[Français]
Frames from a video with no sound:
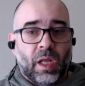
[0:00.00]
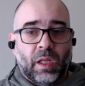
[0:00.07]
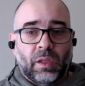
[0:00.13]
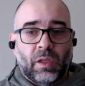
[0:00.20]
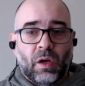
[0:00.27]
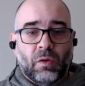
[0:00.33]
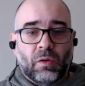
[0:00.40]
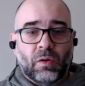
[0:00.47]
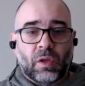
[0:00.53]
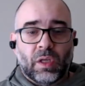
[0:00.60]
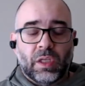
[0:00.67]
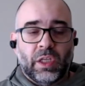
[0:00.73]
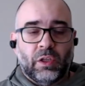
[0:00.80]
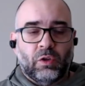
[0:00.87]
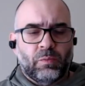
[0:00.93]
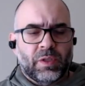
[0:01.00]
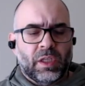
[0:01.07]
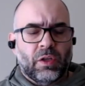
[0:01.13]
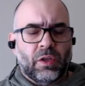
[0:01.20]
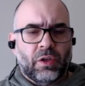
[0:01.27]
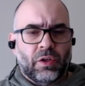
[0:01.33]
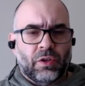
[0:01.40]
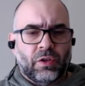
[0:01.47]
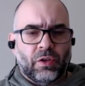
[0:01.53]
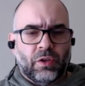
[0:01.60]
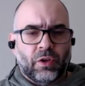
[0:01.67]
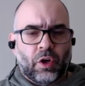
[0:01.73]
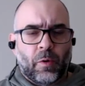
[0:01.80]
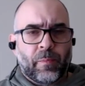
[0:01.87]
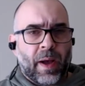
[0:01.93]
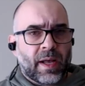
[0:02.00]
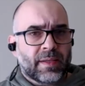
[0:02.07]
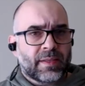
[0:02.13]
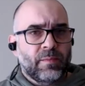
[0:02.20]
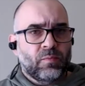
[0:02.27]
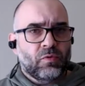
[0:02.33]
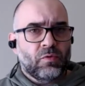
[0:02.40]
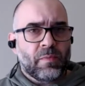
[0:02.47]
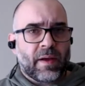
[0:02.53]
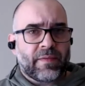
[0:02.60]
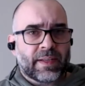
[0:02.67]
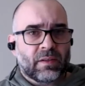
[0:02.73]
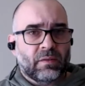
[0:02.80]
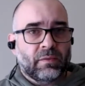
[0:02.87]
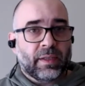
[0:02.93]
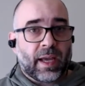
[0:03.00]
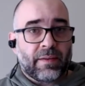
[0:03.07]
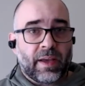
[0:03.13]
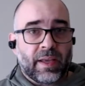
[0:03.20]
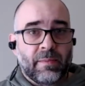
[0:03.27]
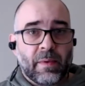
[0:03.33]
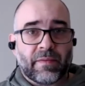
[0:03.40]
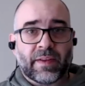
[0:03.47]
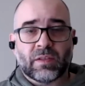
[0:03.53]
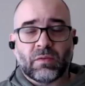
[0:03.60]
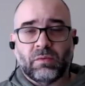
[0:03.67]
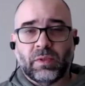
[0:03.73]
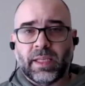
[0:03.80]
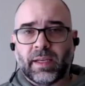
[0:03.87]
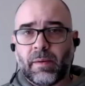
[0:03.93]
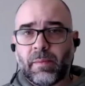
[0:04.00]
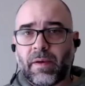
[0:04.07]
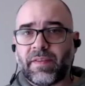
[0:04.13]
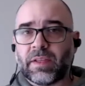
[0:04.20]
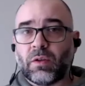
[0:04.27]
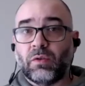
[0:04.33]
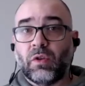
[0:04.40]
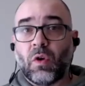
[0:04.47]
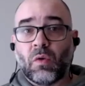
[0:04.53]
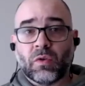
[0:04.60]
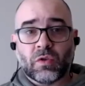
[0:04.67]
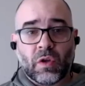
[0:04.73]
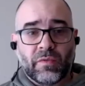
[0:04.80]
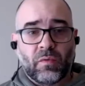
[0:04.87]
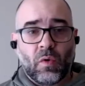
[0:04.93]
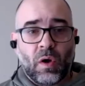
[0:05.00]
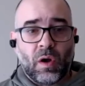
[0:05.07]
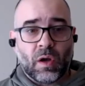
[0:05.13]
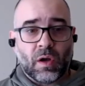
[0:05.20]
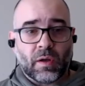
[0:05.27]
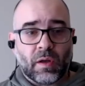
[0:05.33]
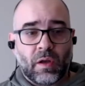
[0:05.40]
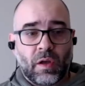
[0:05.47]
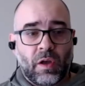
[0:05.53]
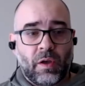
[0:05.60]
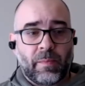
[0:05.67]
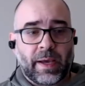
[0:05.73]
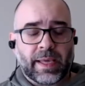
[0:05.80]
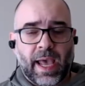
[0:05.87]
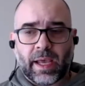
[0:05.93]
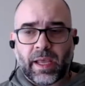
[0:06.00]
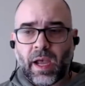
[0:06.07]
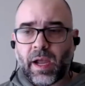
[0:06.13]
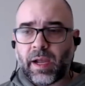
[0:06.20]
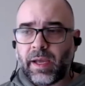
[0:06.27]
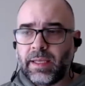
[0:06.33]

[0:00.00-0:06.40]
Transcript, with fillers: Donc, j'ai été obligé de, repenser beaucoup ma façon de travailler, ma façon d'écrire, ma façon de concevoir euh, ma carrière.